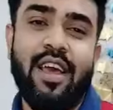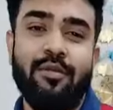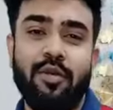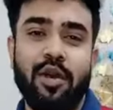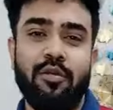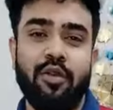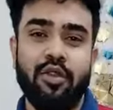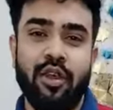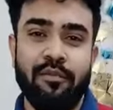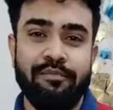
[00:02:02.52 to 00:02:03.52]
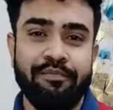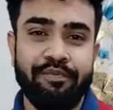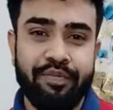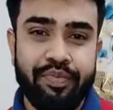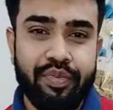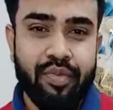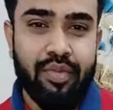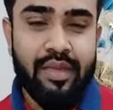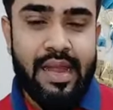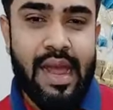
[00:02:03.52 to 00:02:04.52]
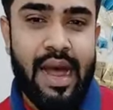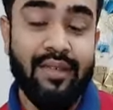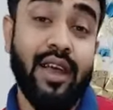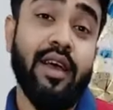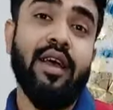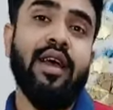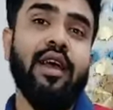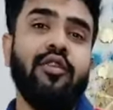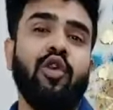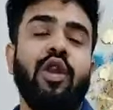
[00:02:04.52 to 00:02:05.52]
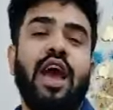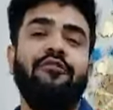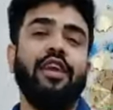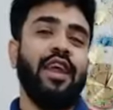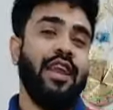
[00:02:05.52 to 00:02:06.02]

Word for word: নাই আপু এই মুহূর্তে আচ্ছা সো লাইভটা